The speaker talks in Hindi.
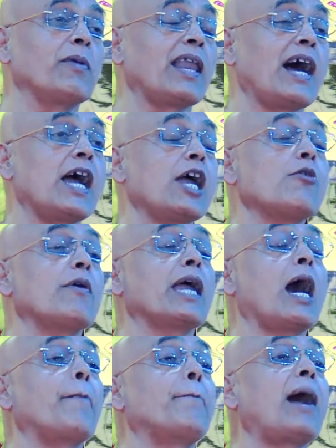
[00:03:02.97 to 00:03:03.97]
बनाए वह
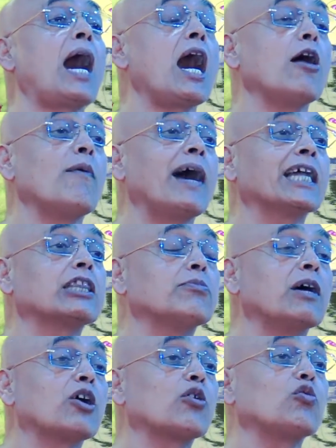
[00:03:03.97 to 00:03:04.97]
आप
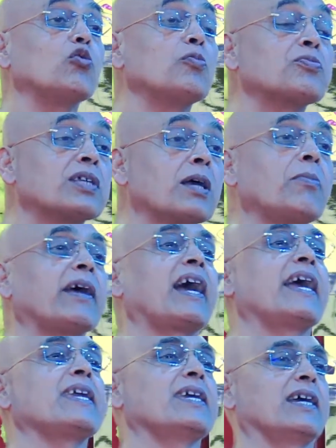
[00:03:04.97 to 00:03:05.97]
भावात्मक रूप से
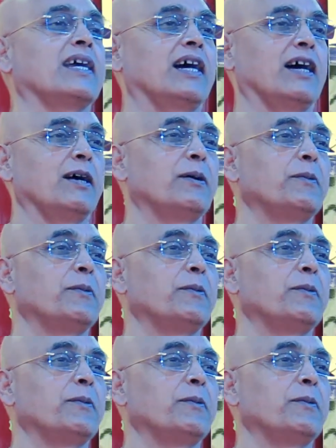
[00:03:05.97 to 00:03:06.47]
बनाइएगा